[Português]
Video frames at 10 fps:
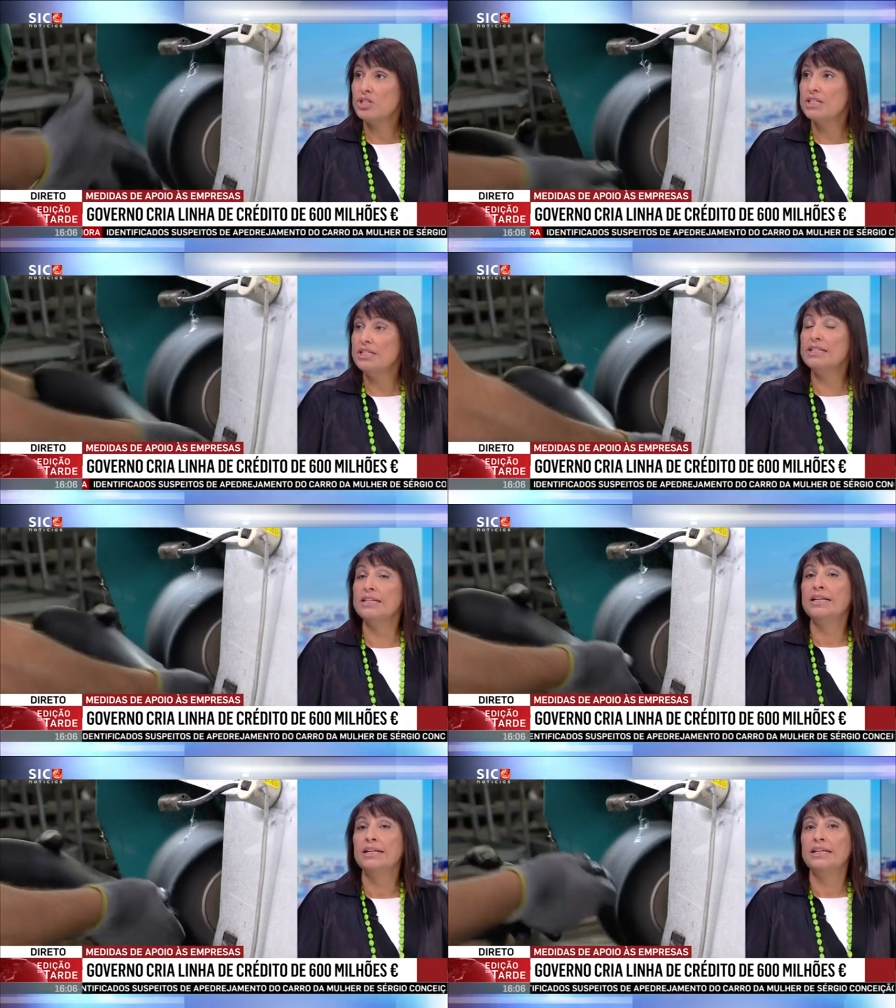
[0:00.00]

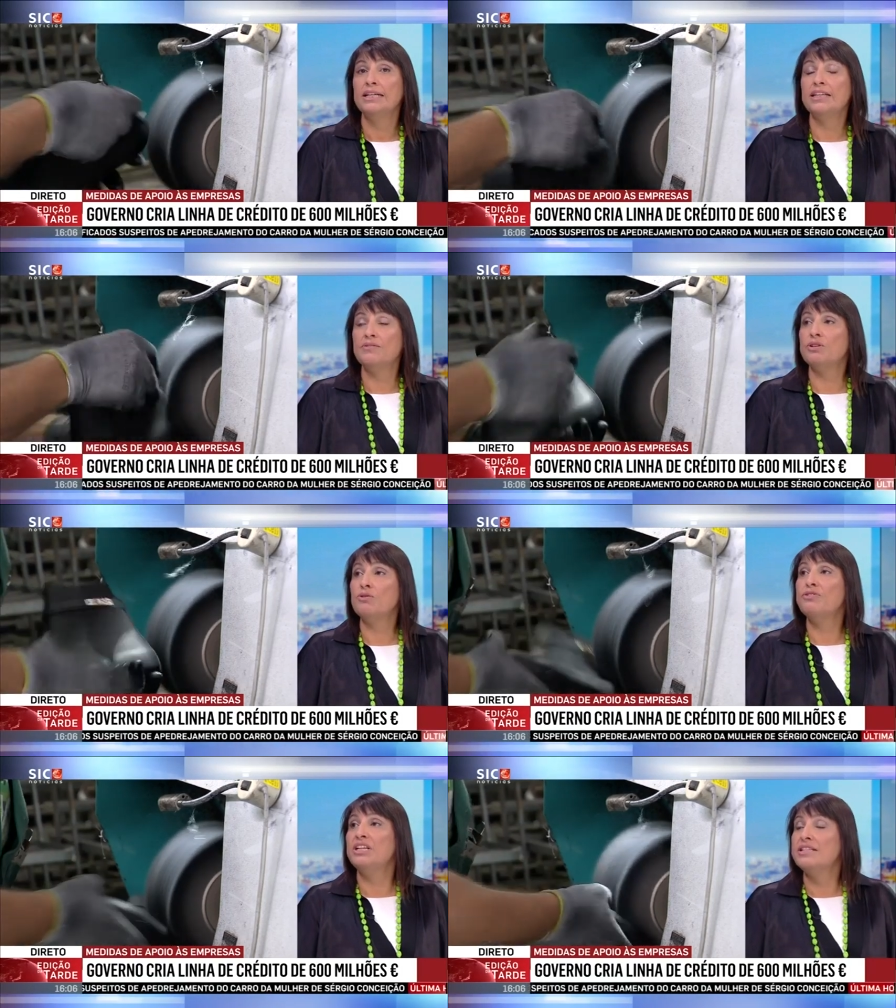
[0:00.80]
que tem a ver
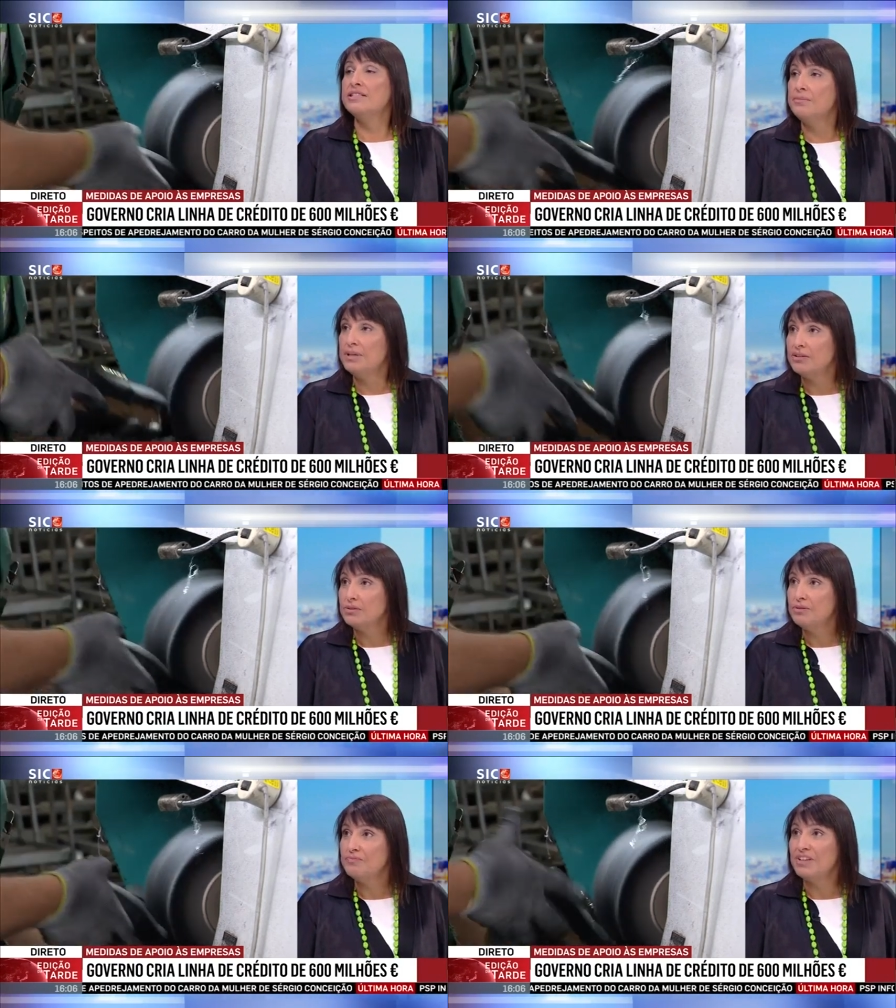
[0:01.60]
com
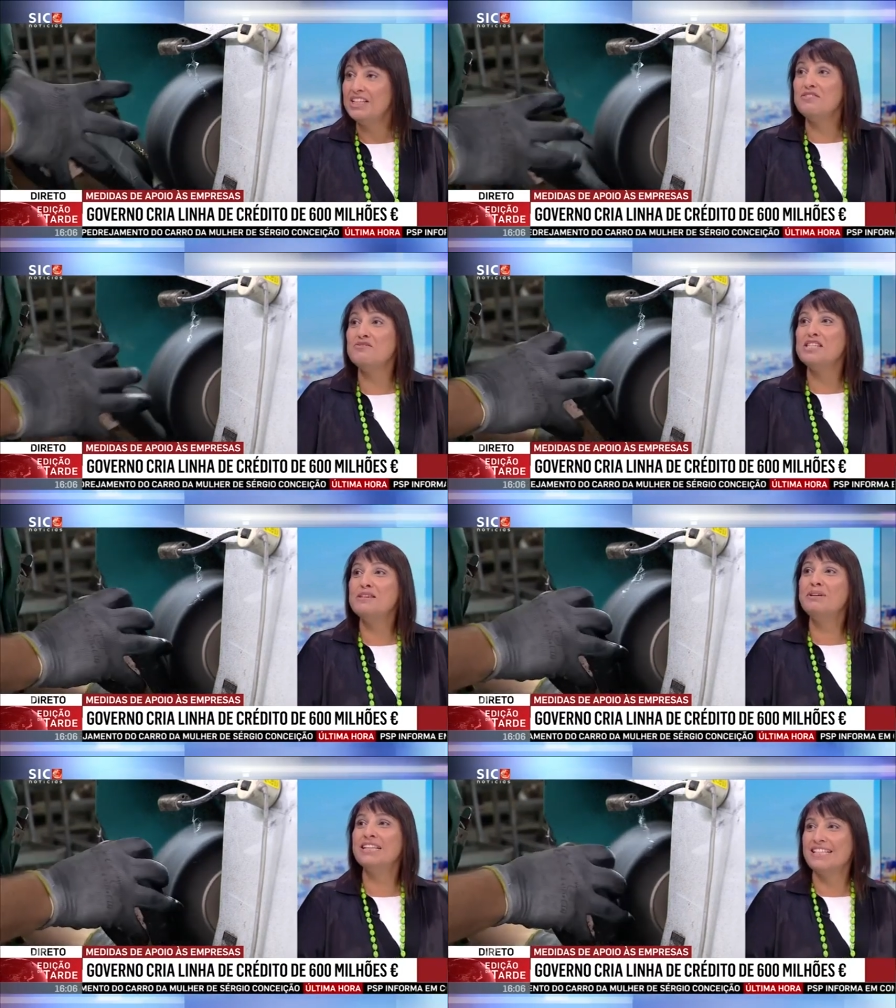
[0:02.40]
financiamento,
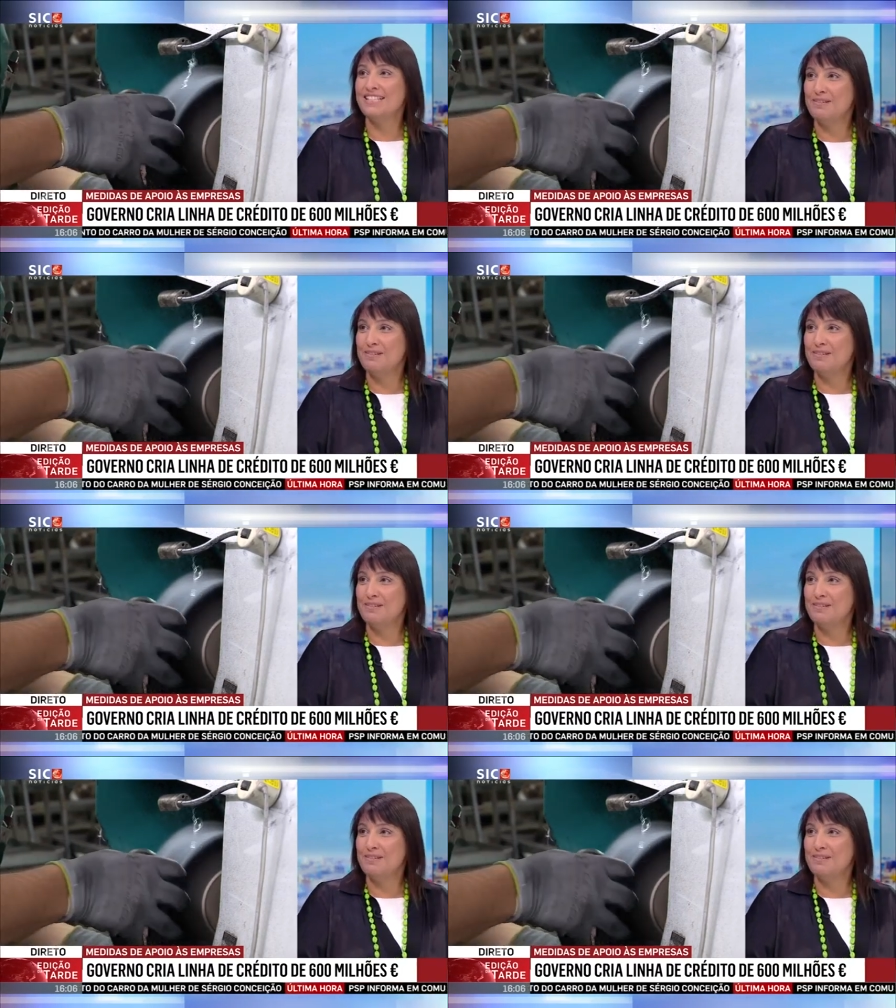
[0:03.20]
endividamento das